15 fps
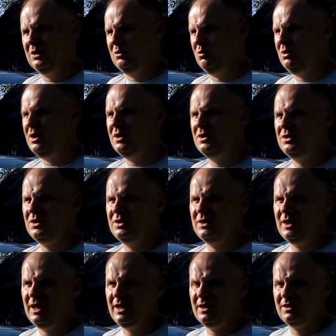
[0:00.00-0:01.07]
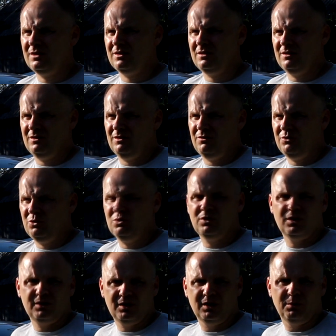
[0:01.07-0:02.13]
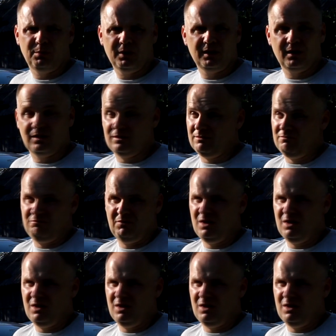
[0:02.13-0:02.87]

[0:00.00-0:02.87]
Но ну, я не стесняясь, э, все это дело понятно.